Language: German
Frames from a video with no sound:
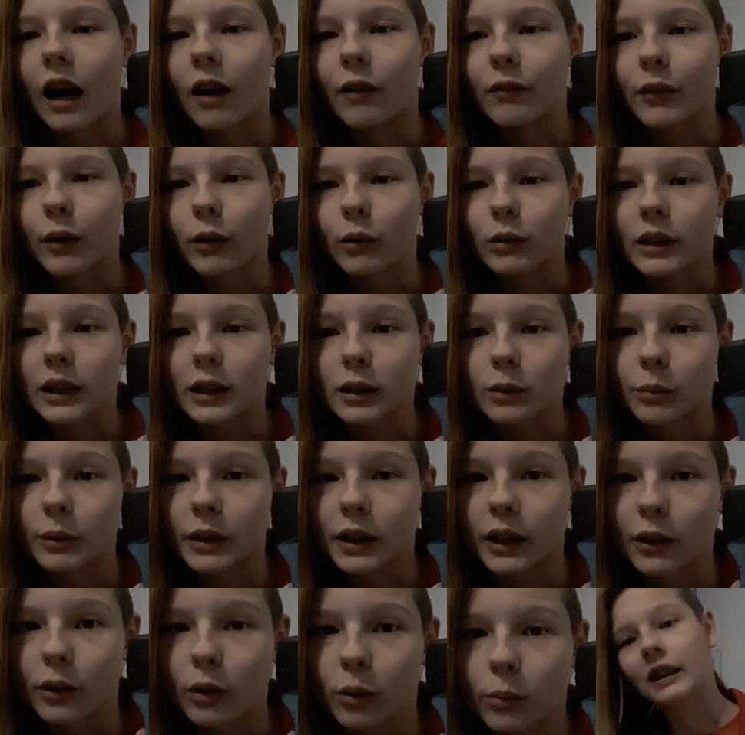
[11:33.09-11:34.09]
haben wir auch das
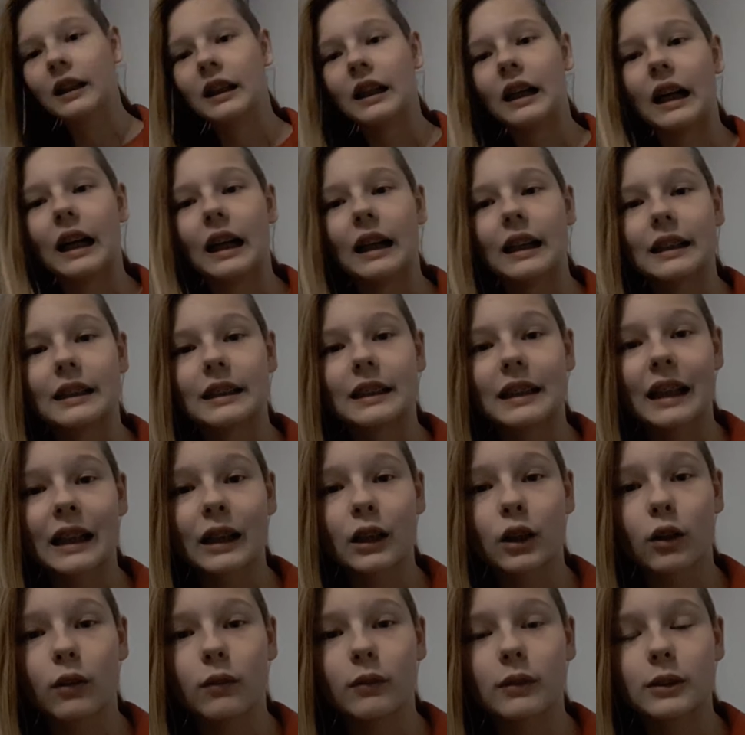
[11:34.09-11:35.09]
mitgenommen.
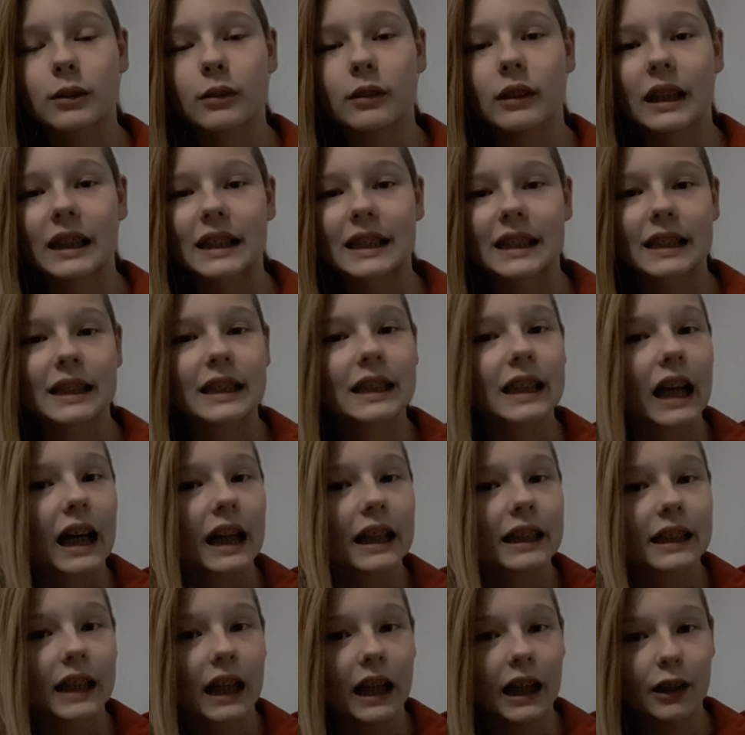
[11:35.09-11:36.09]
Dann kommen wir zu den letzten
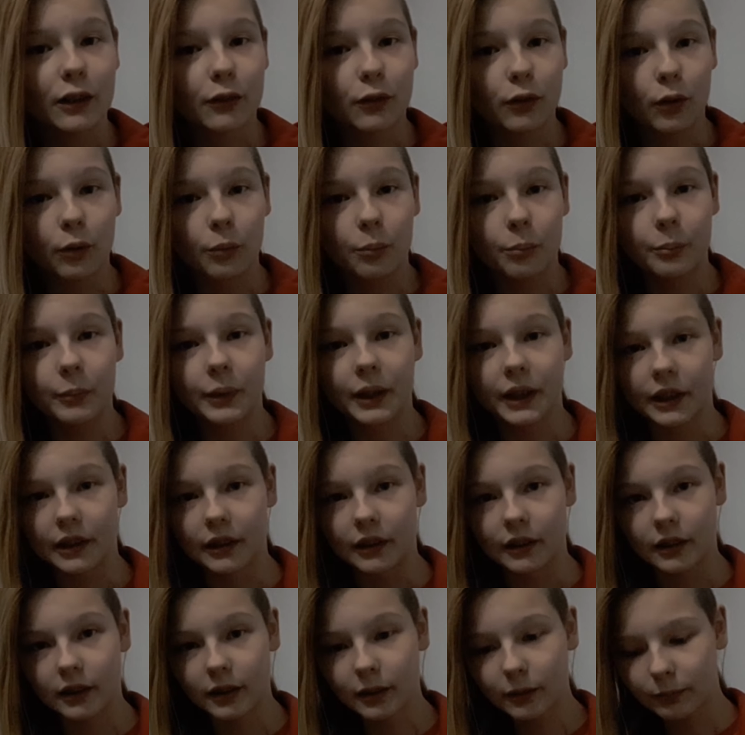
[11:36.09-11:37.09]
drei Teilen von
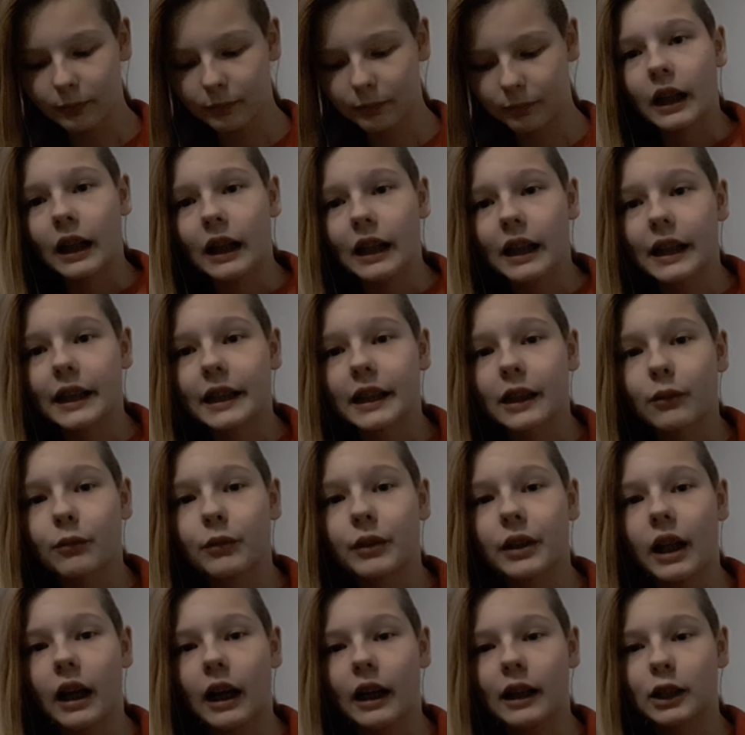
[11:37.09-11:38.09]
mir. Ich
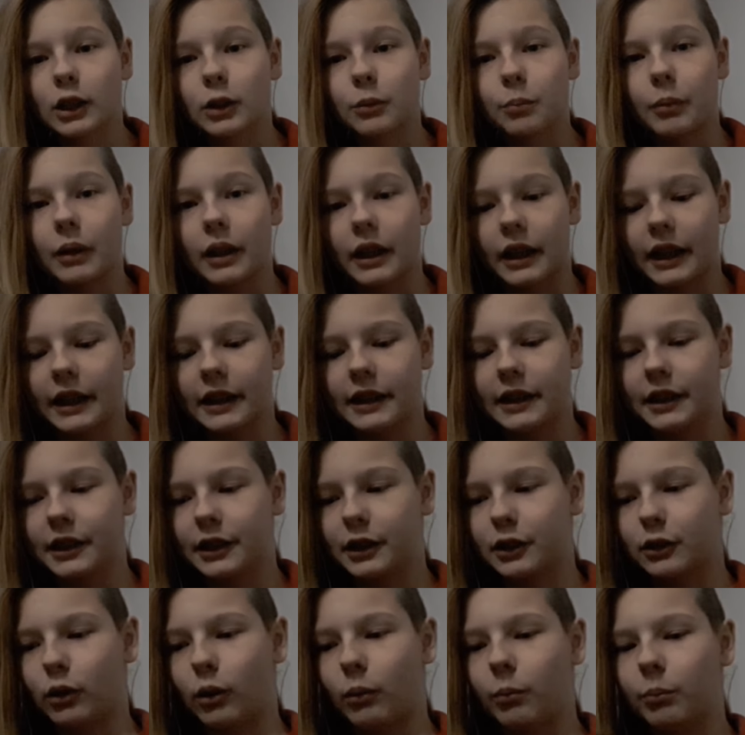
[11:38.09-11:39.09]
habe wieder einen
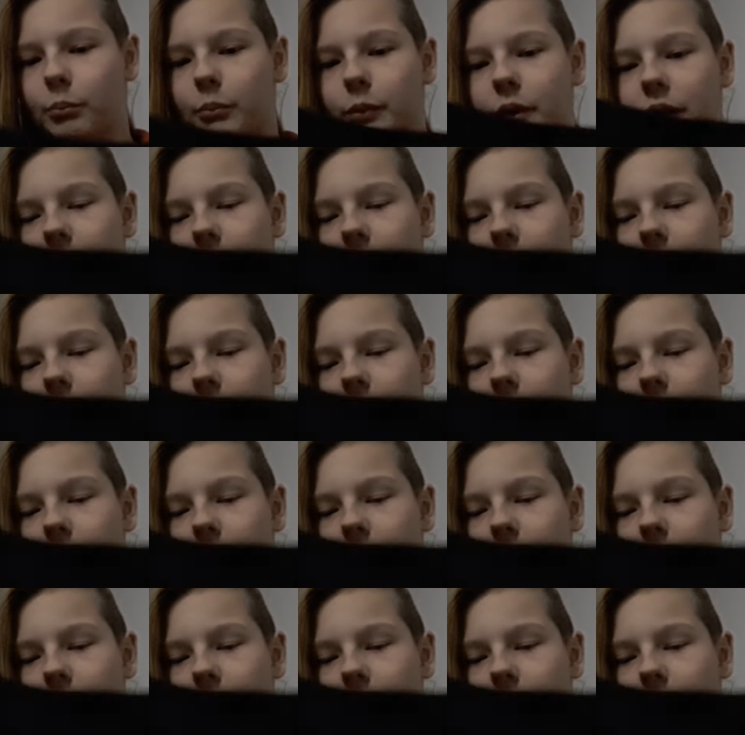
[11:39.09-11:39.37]
Spaghetti-Top